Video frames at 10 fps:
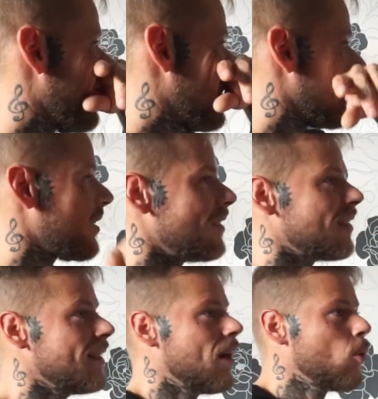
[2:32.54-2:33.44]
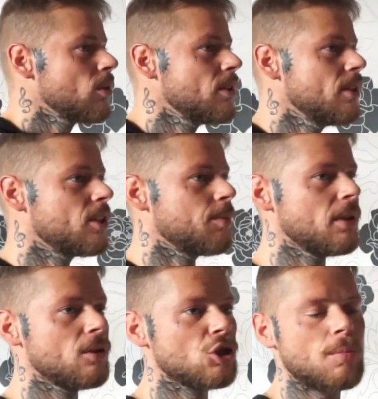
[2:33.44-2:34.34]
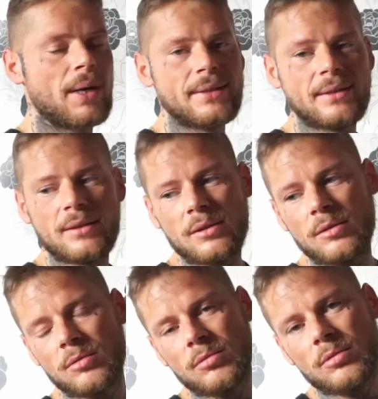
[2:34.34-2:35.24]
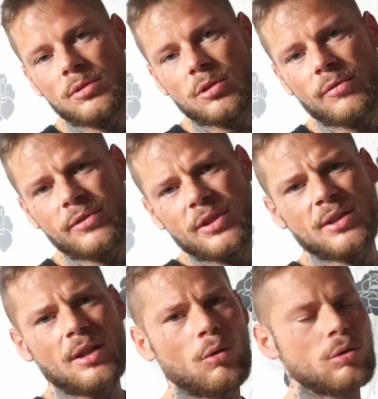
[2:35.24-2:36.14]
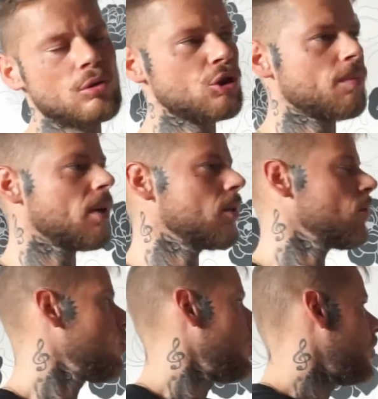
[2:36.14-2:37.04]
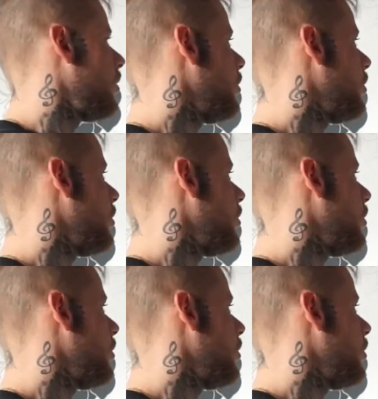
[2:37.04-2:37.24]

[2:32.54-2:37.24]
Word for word: mal, wie das hinterher aussieht. Ich bin gespannt. Ich hoffe, ihr seid auch gespannt und dann